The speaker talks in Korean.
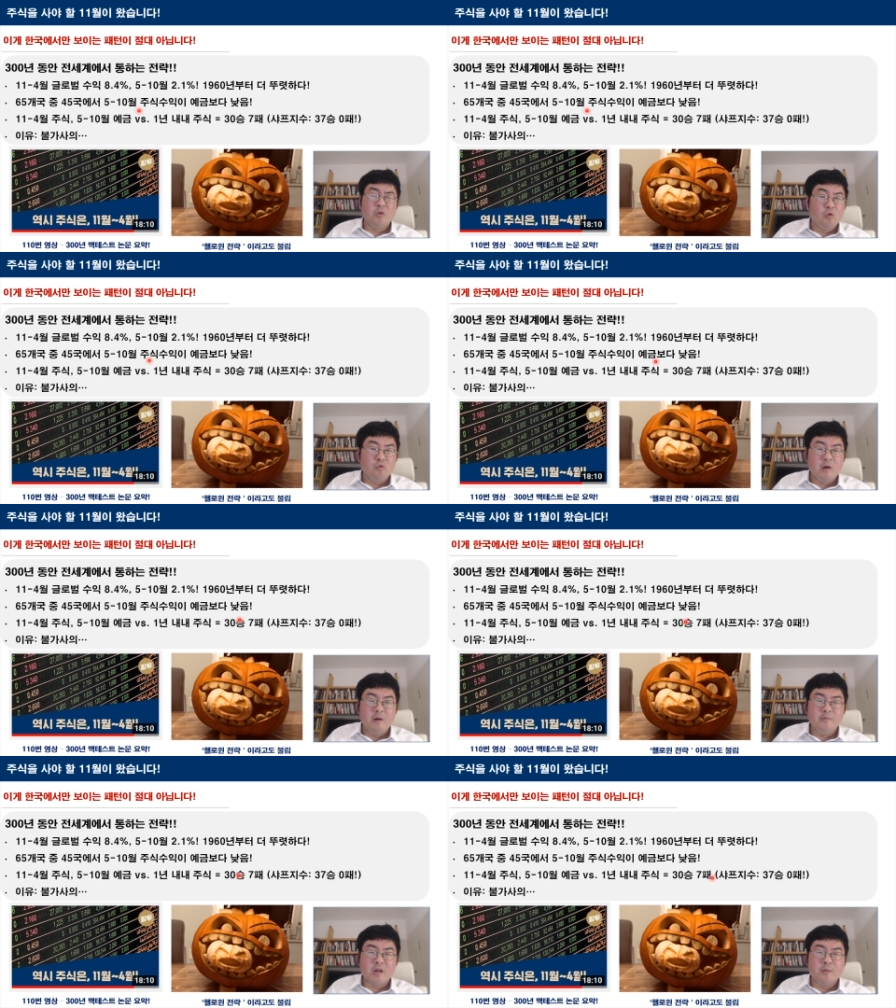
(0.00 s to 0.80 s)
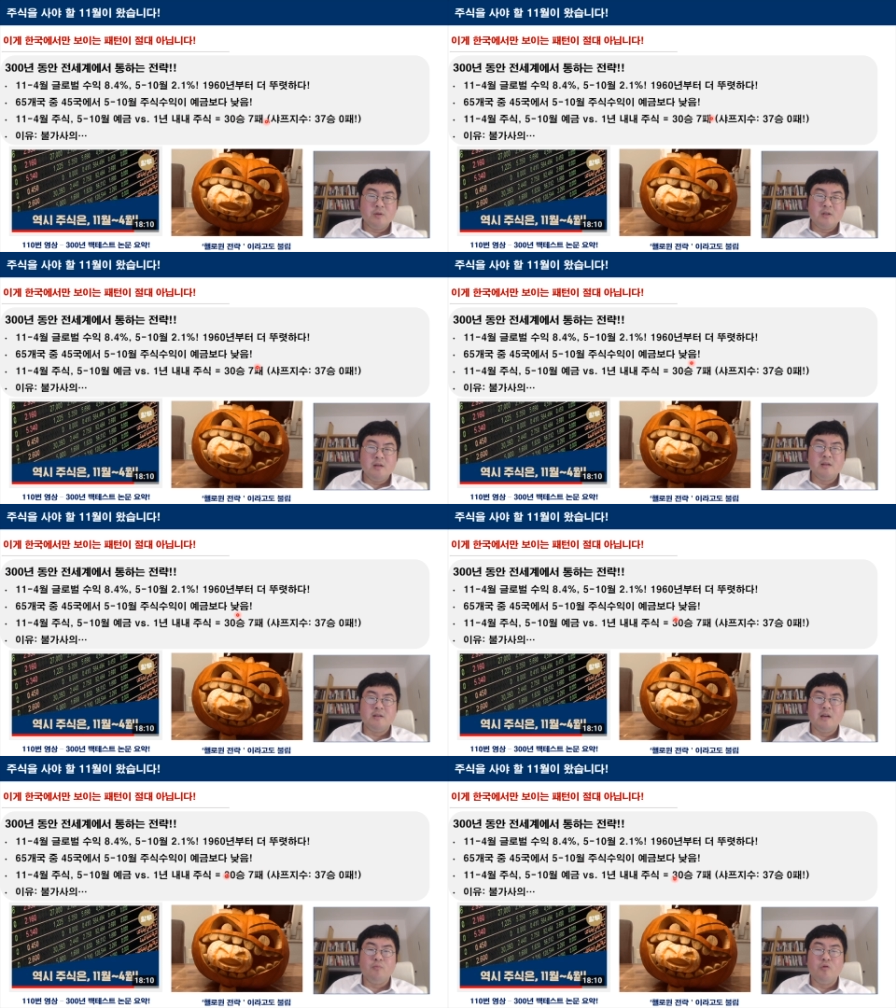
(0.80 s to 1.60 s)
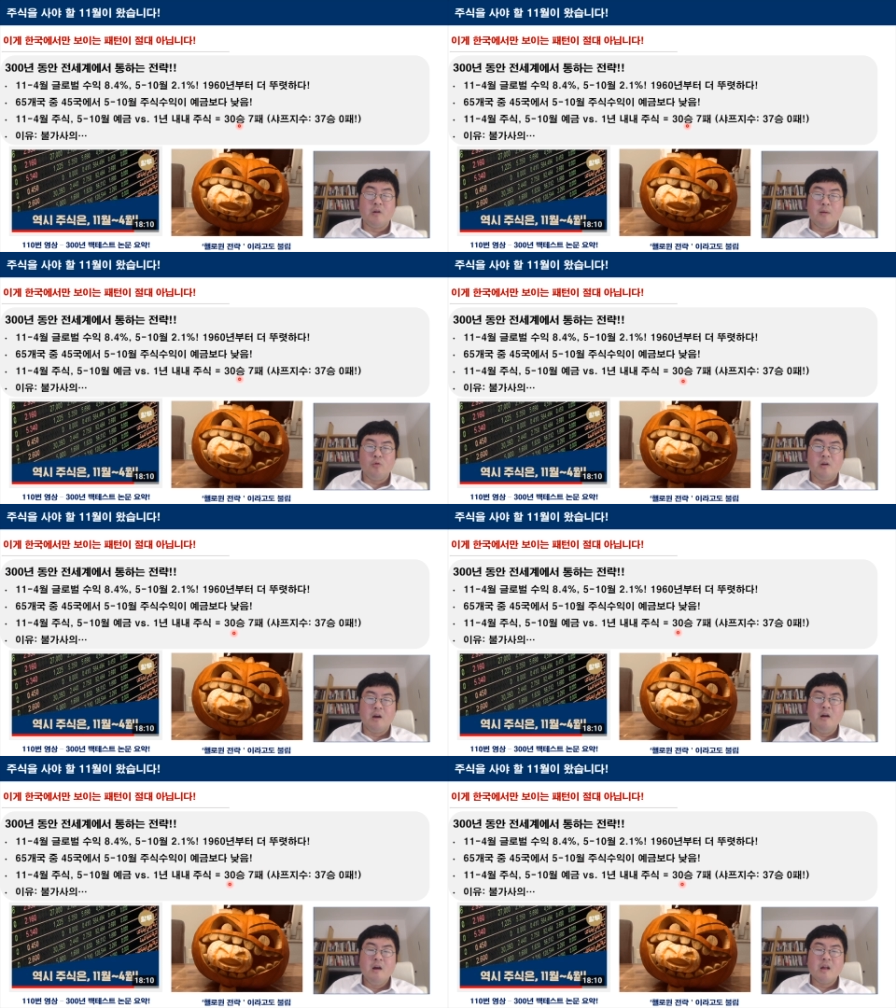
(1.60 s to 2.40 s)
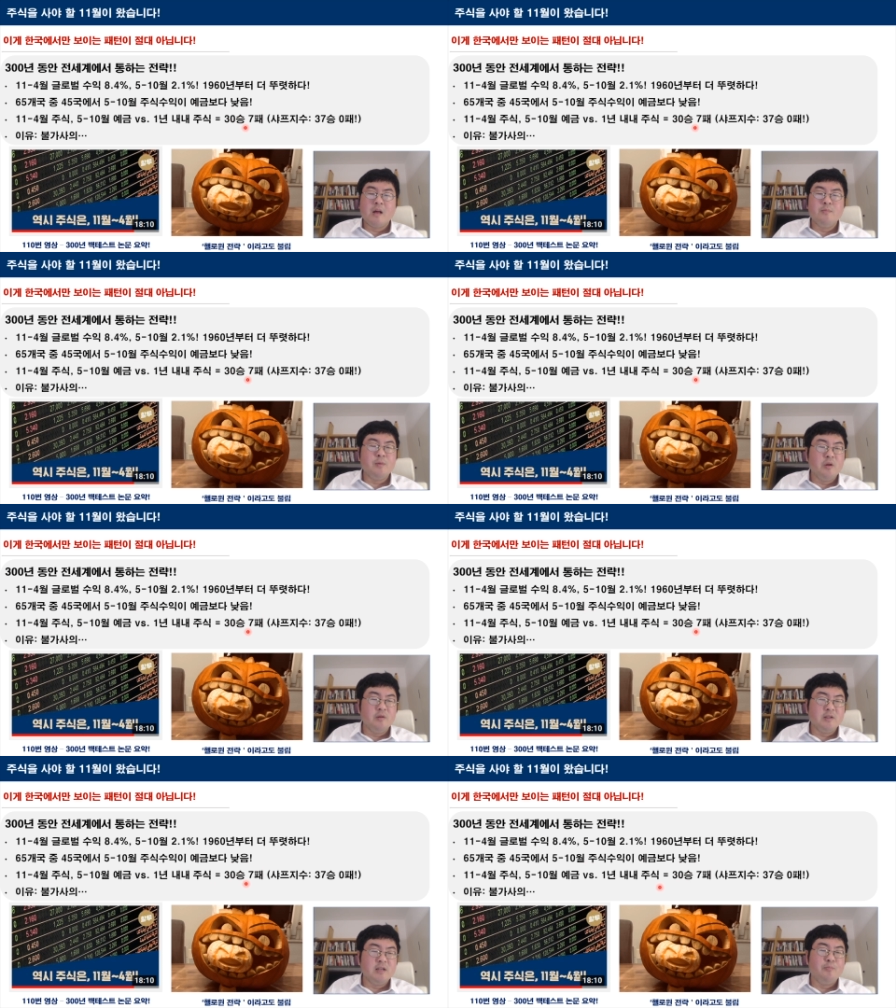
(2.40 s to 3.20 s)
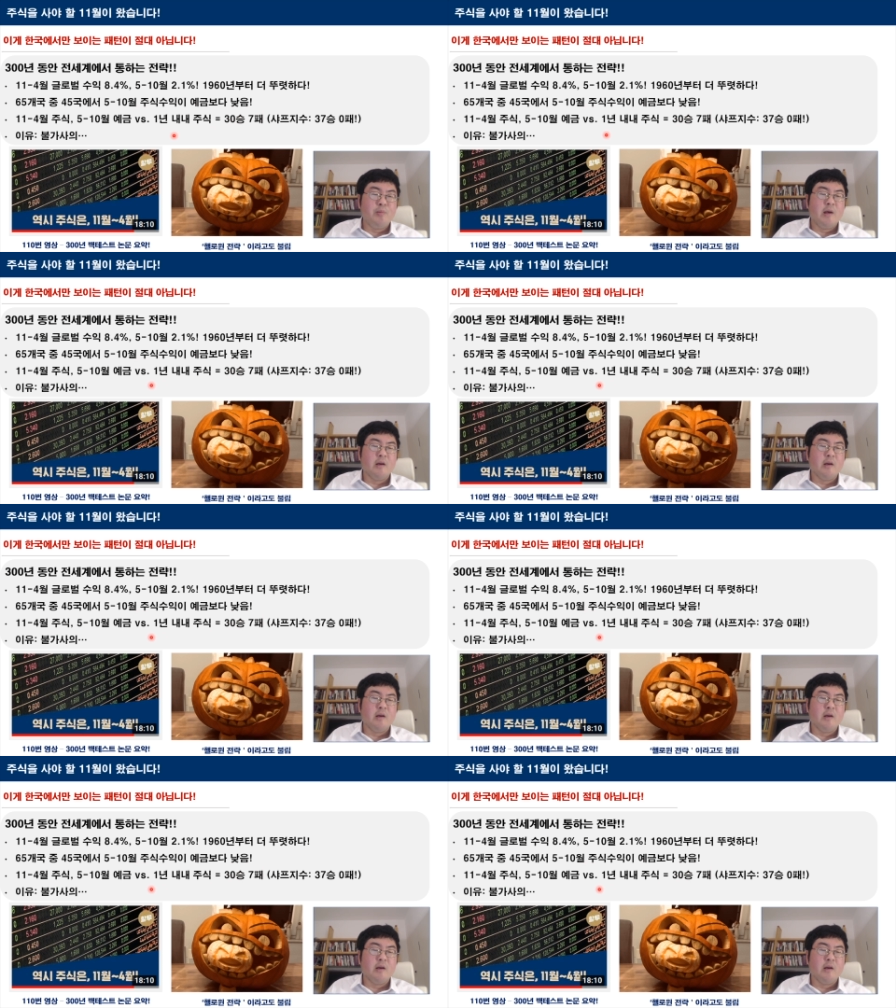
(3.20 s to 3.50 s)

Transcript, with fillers: 경우가 이제 37개 시장을 분석해 보니까 30승 7패.